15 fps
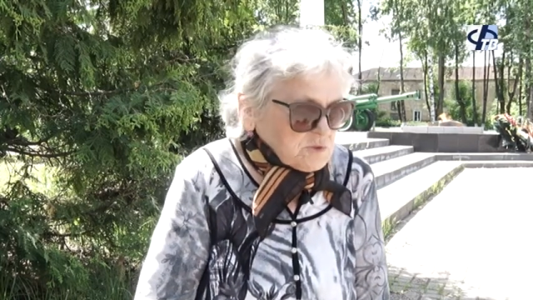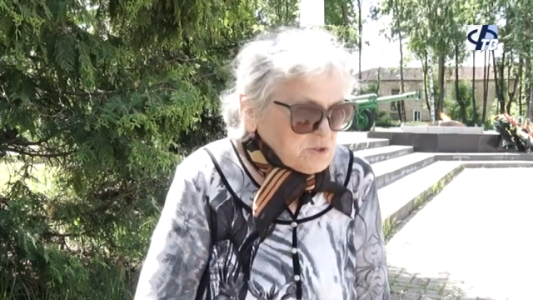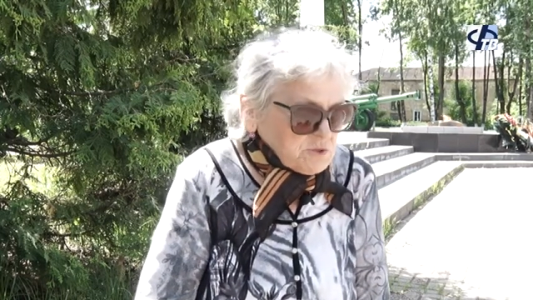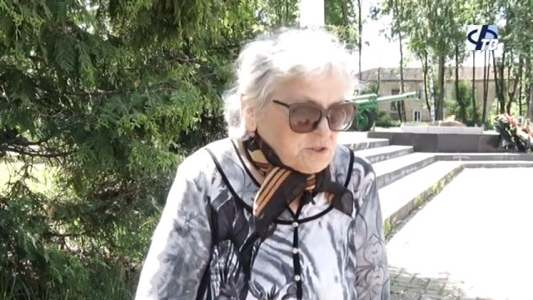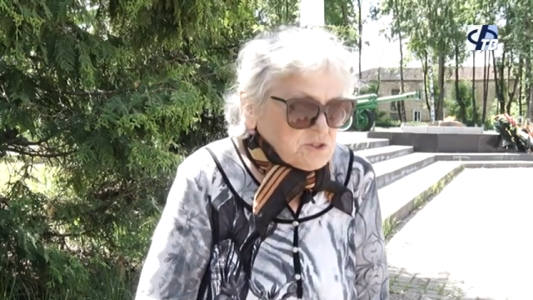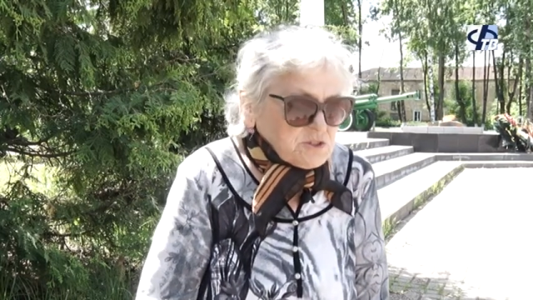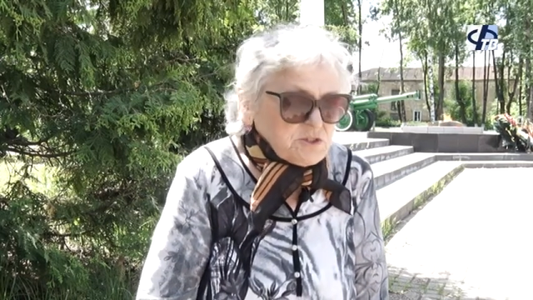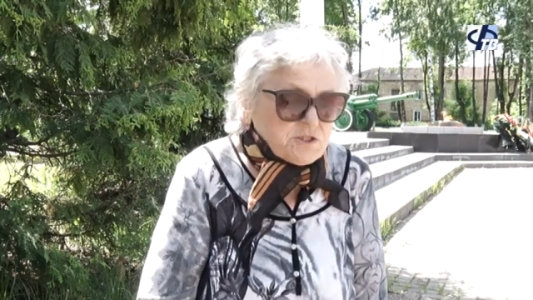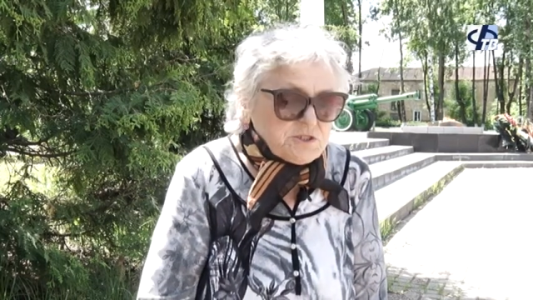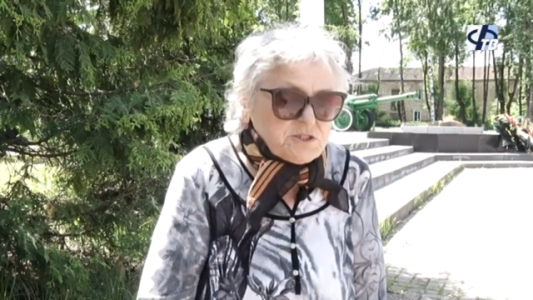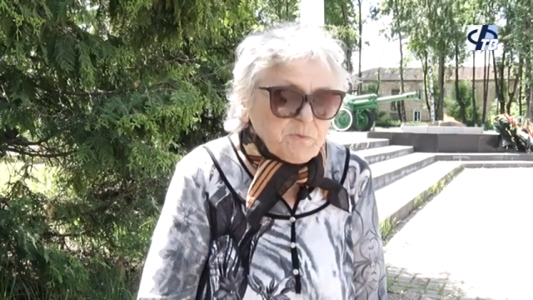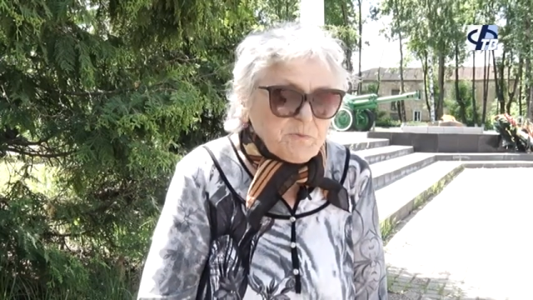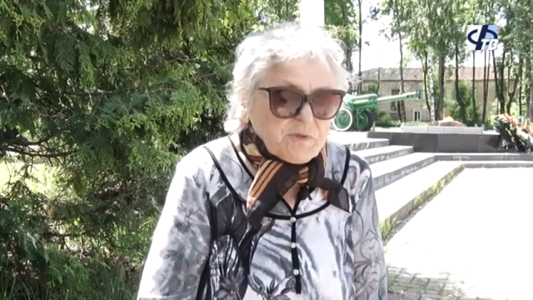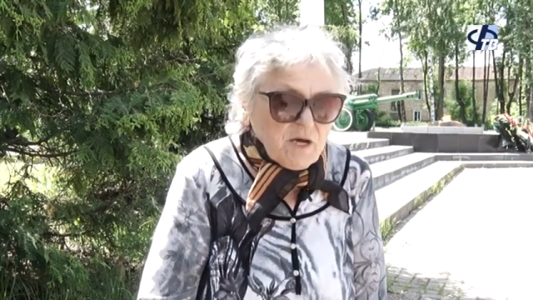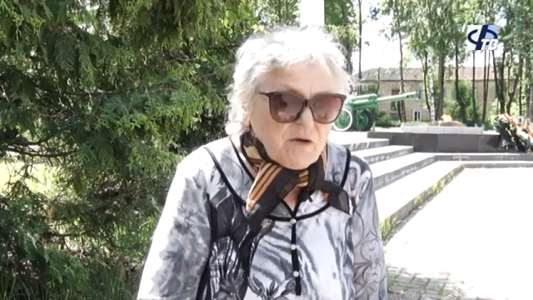эти
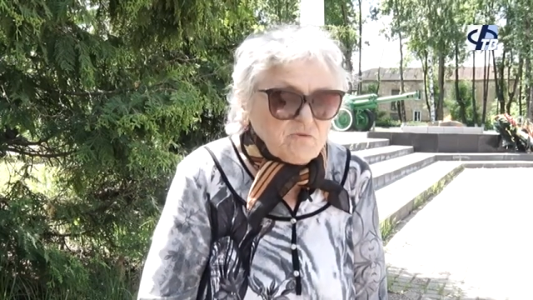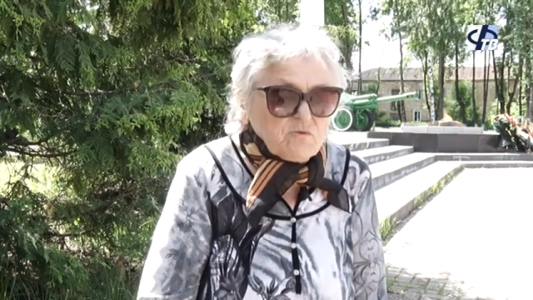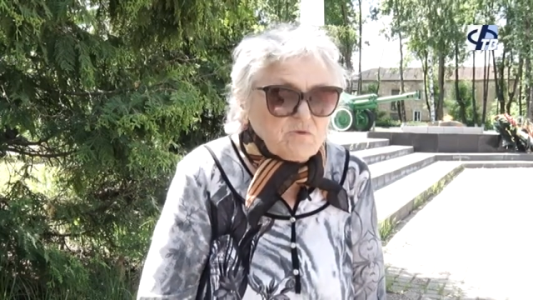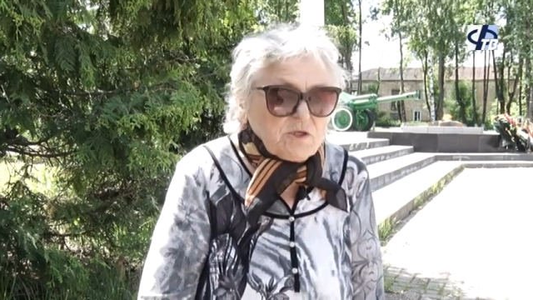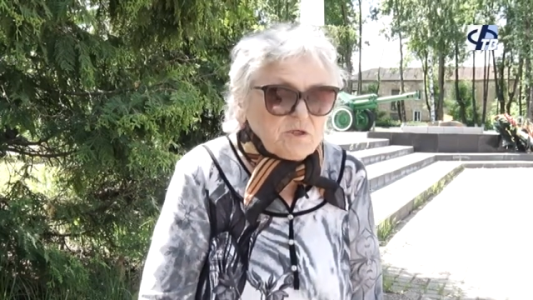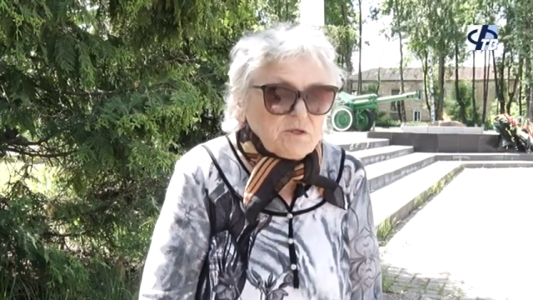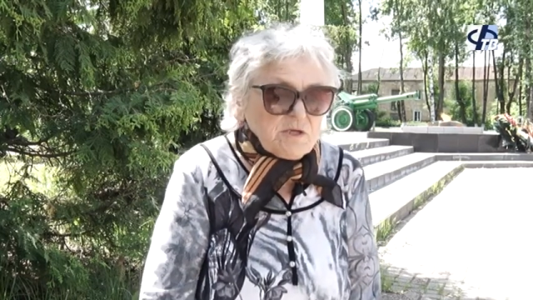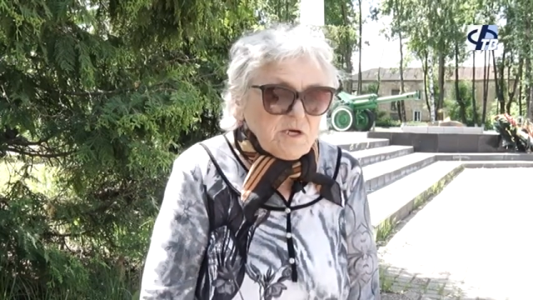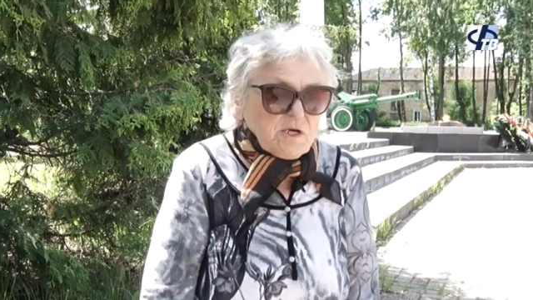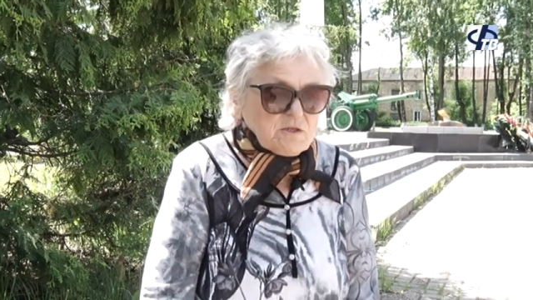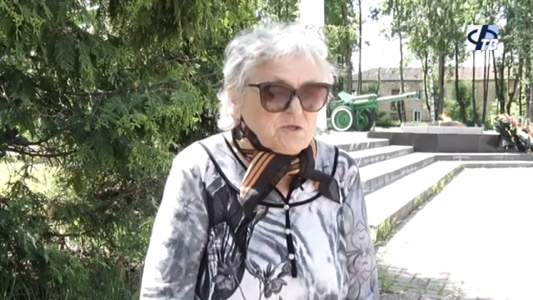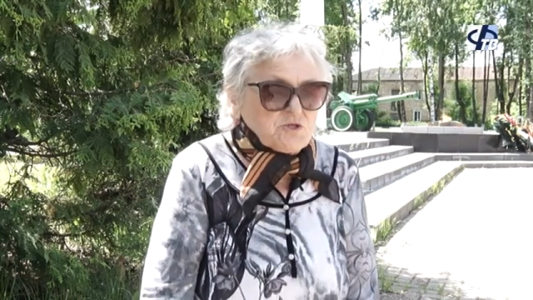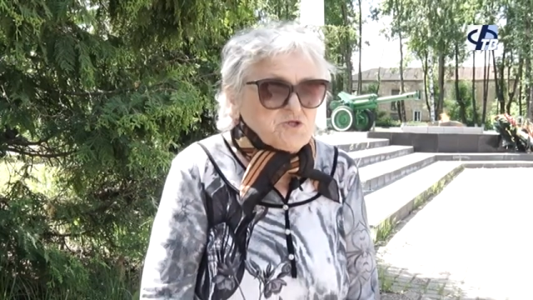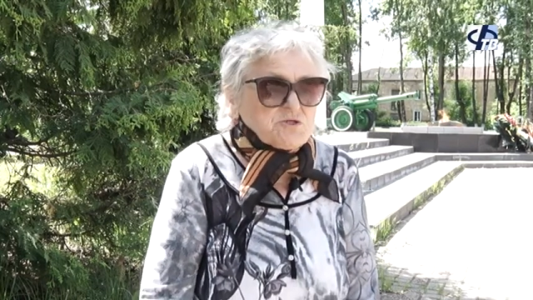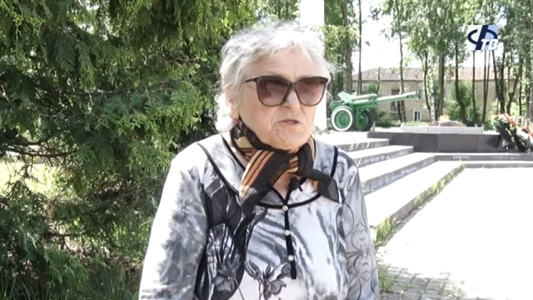дети, правнуки
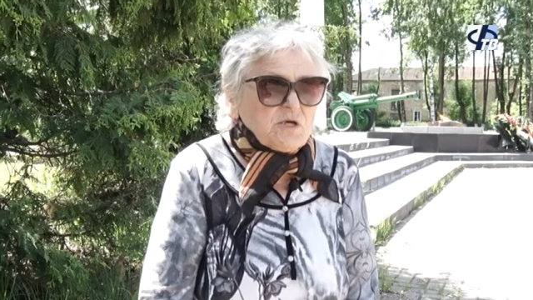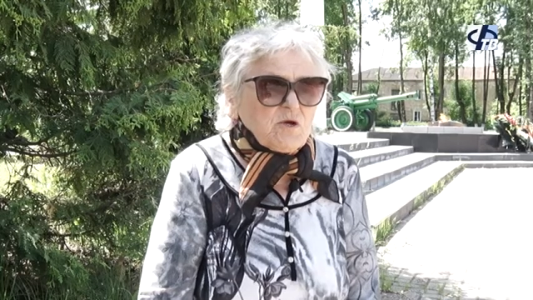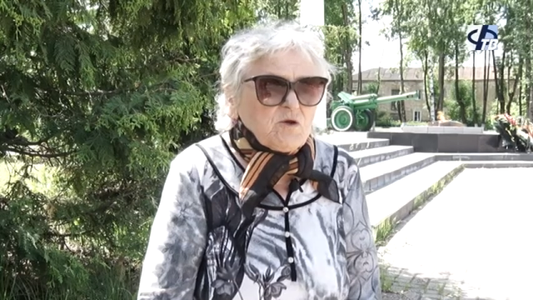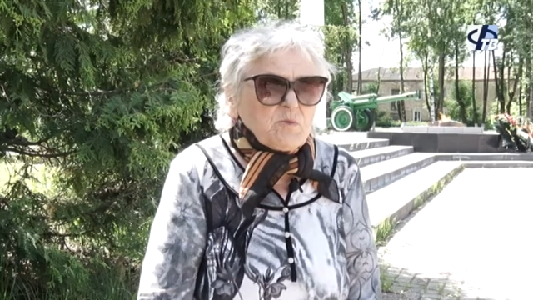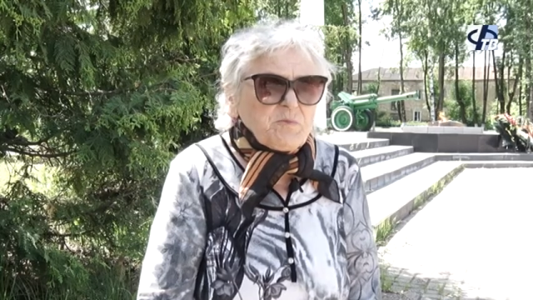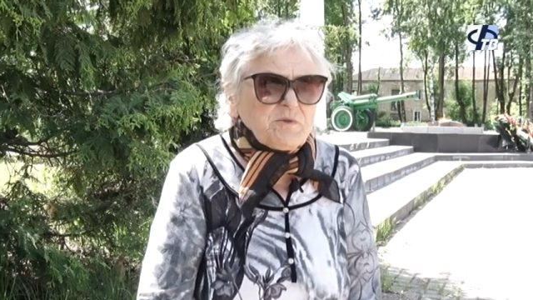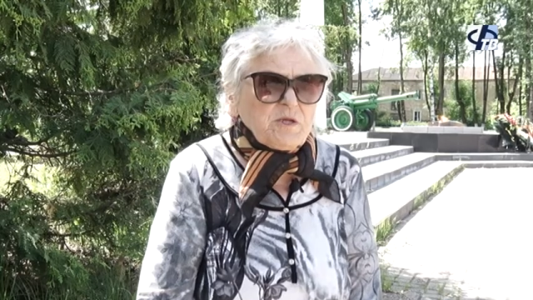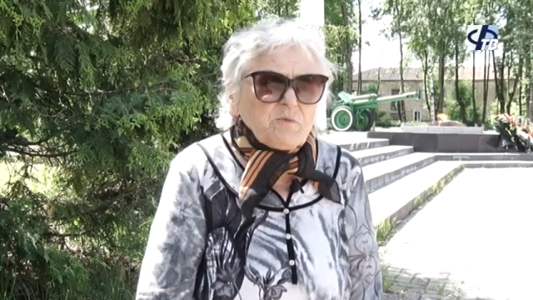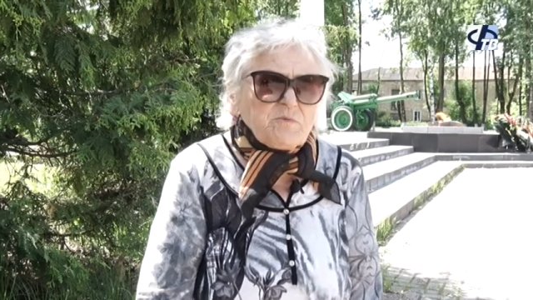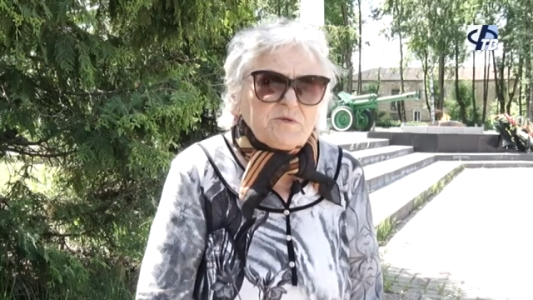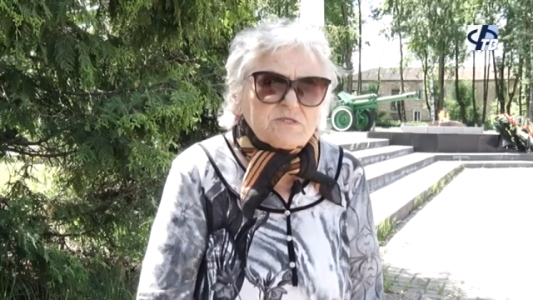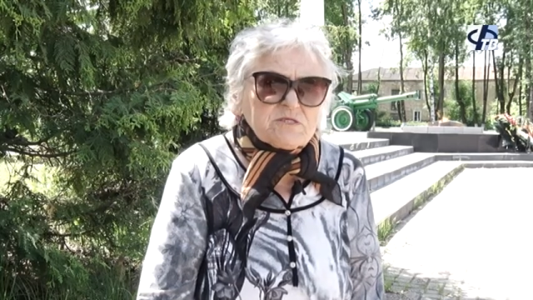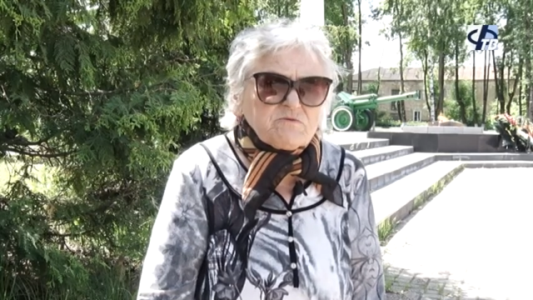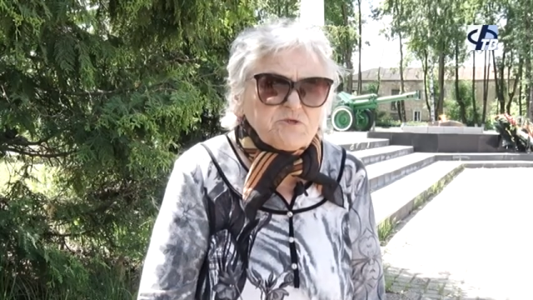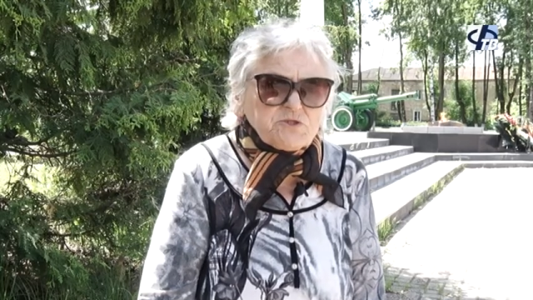начинают
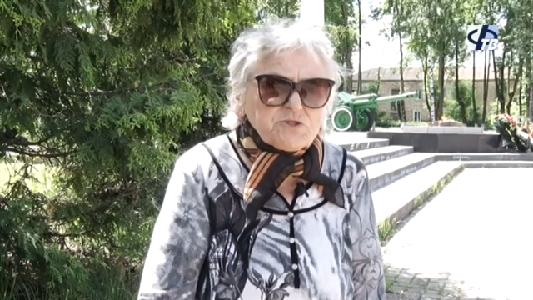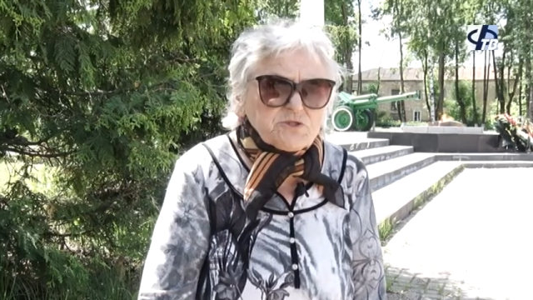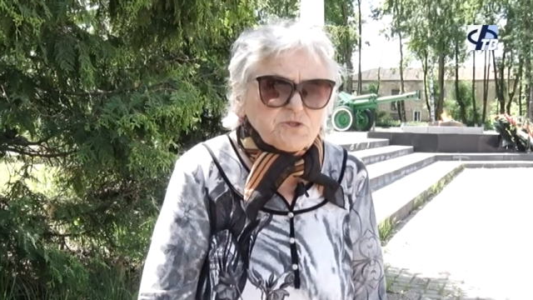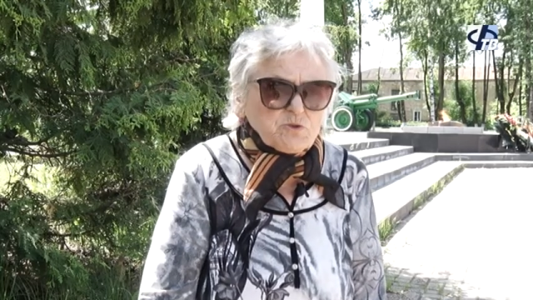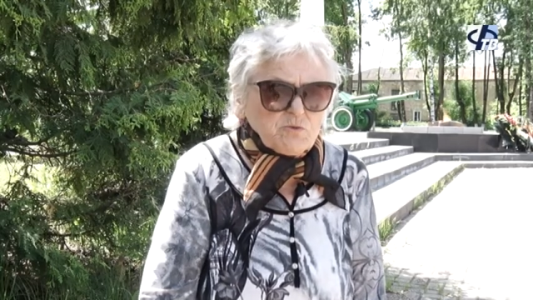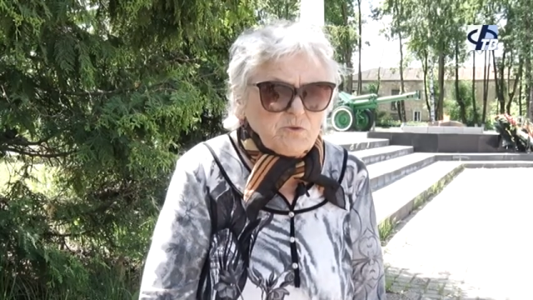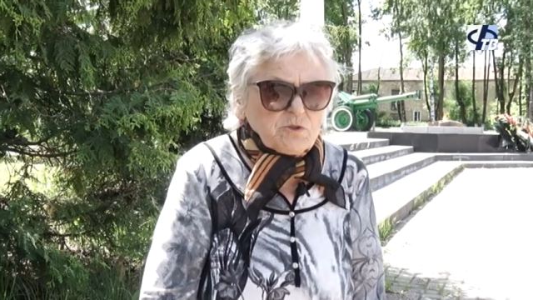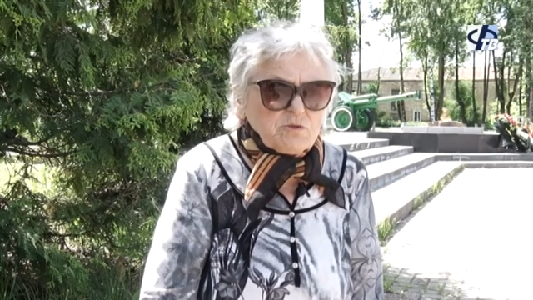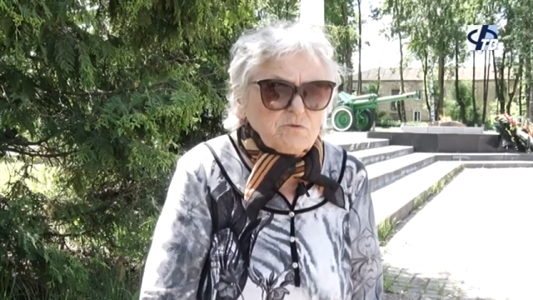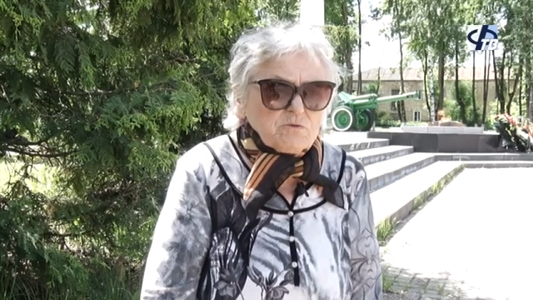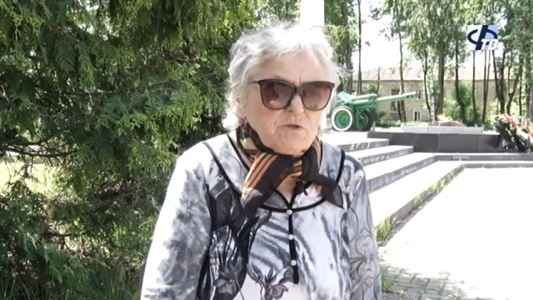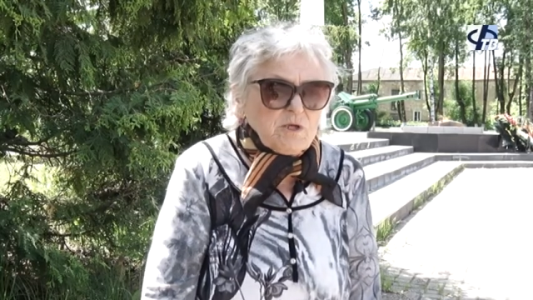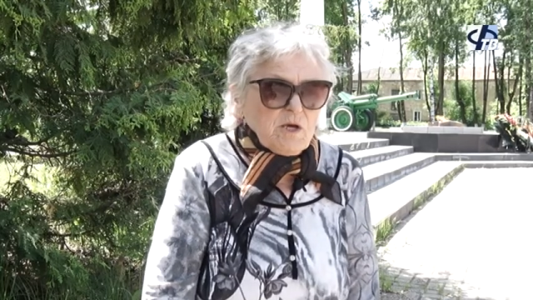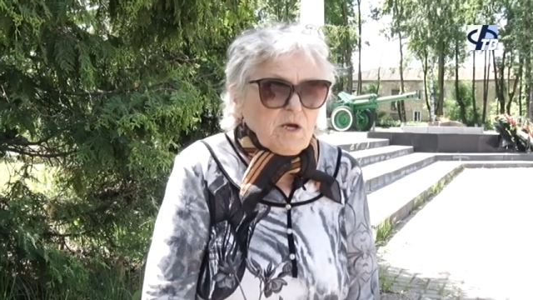переписывать историю.